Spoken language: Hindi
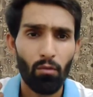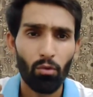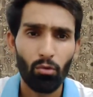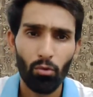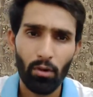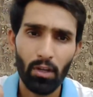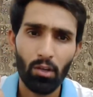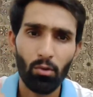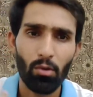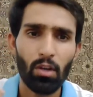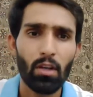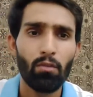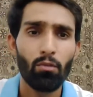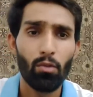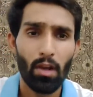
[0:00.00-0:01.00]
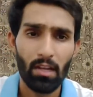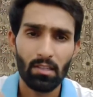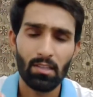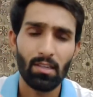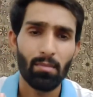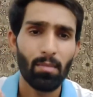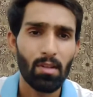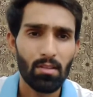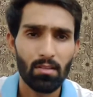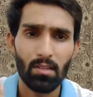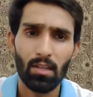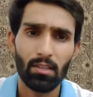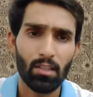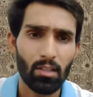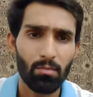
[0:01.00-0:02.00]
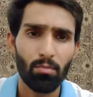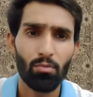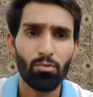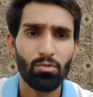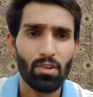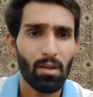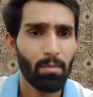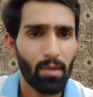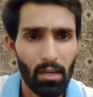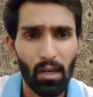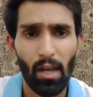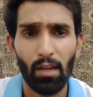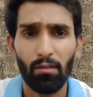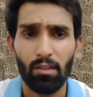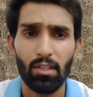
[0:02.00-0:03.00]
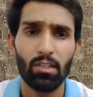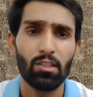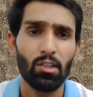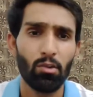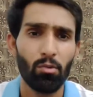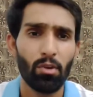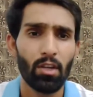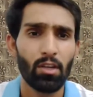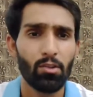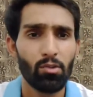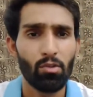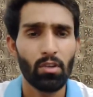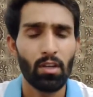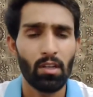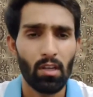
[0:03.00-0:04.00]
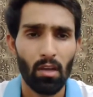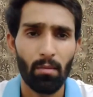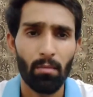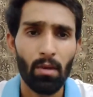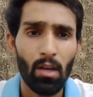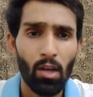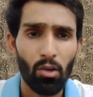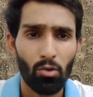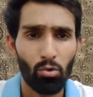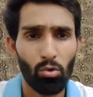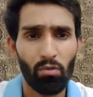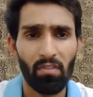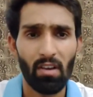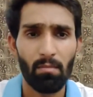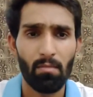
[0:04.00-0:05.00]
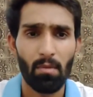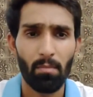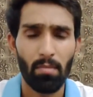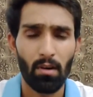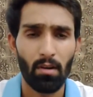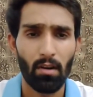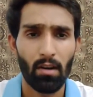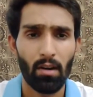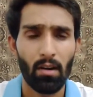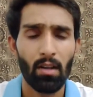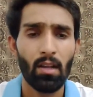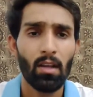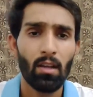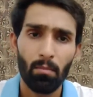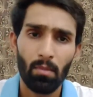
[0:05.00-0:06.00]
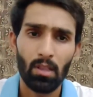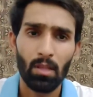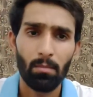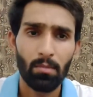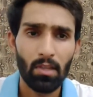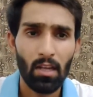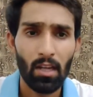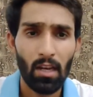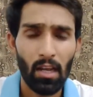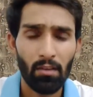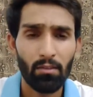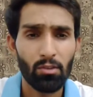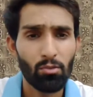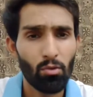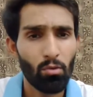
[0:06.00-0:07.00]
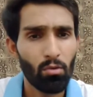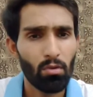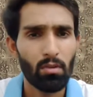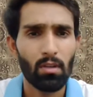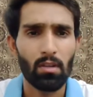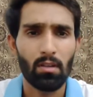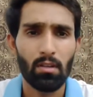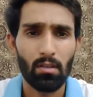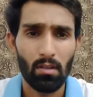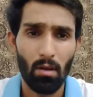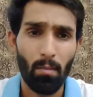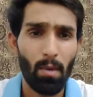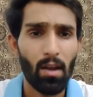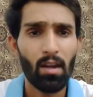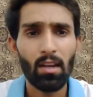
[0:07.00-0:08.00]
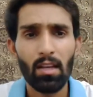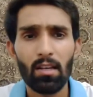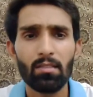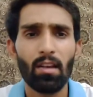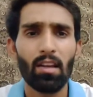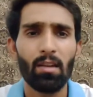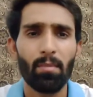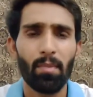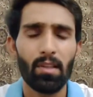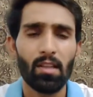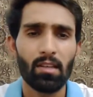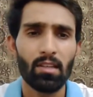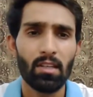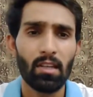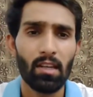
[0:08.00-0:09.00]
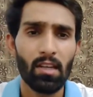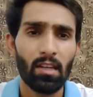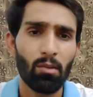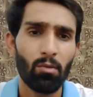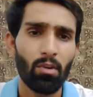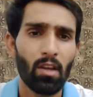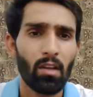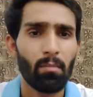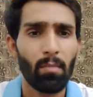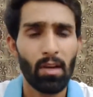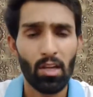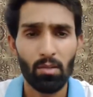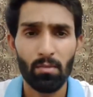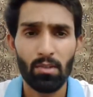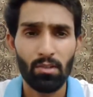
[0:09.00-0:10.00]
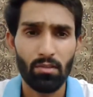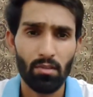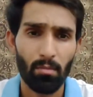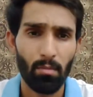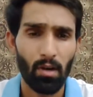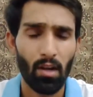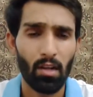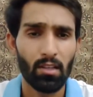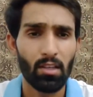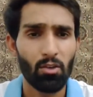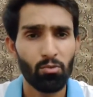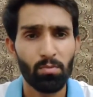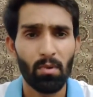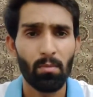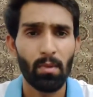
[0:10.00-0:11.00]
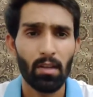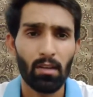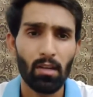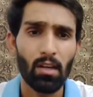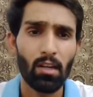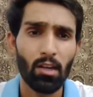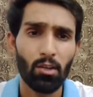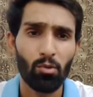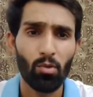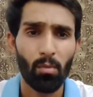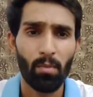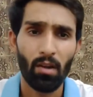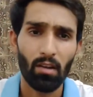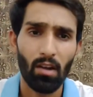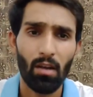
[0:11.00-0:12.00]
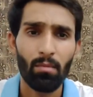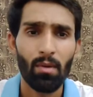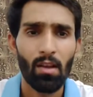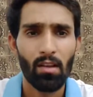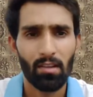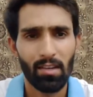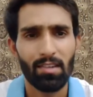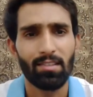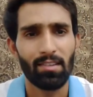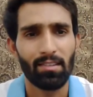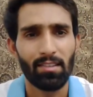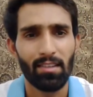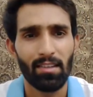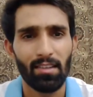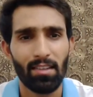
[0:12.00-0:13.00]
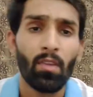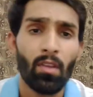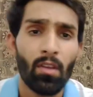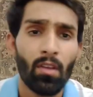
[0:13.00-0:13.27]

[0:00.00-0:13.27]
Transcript: वो कोडिंग हो रही है वो एच टी एम एल सी एस एस बूटस्टेप इन्हीं लैंग्वेजेस की हो रही है जो इनके हम कोर वेब में पढ़ रहे हैं मतलब ये लैंग्वेज को हमारे लिए आसानी पैदा की गई है कि उन्होंने एक मैनेजमेंट सिस्टम बना दिया उस पर हम एक क्लिक के थ्रू अपना काम कर सकते हैं